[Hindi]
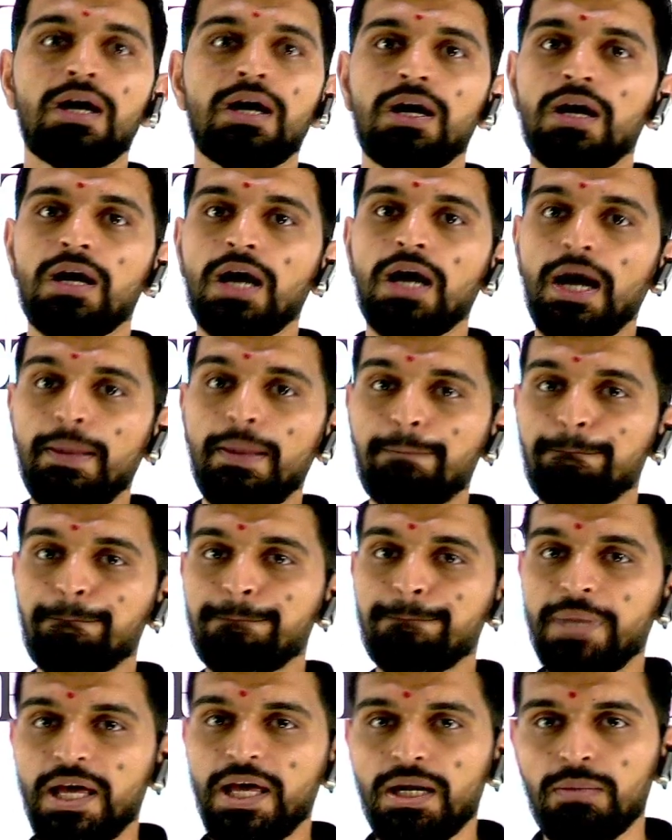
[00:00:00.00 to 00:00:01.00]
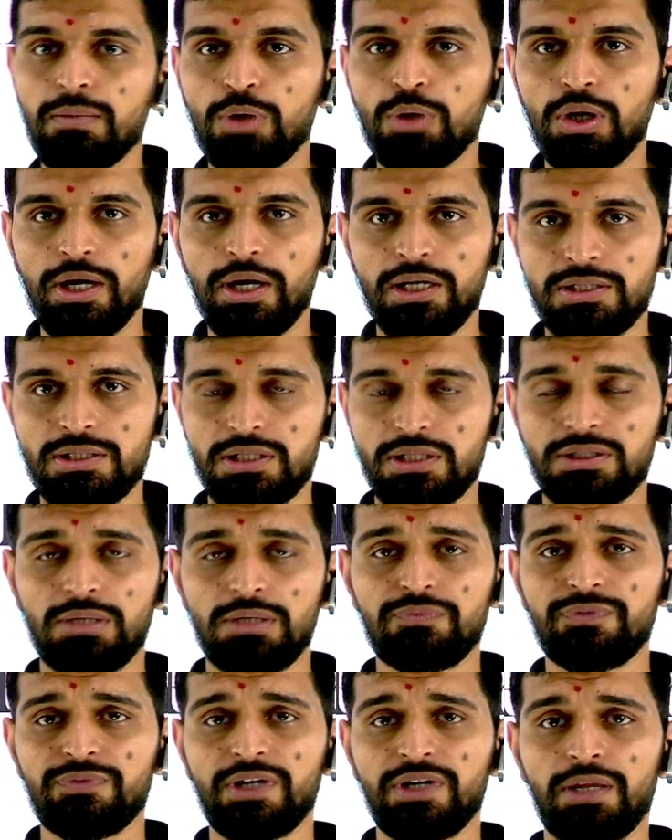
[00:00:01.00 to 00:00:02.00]
आई पैराबोला के साथ
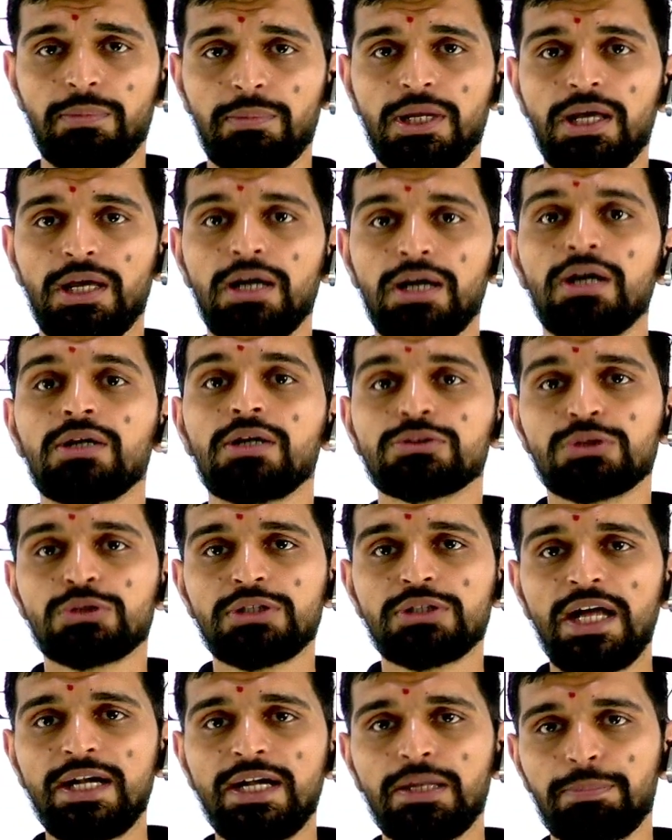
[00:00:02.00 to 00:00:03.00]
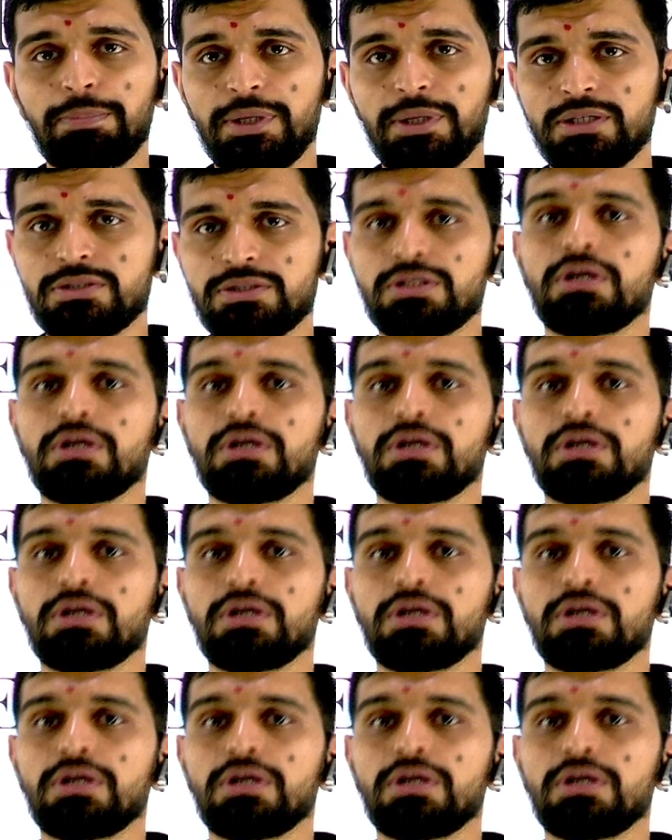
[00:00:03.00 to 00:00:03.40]
कंफर्टेबल है सो दैट डिपेंड्स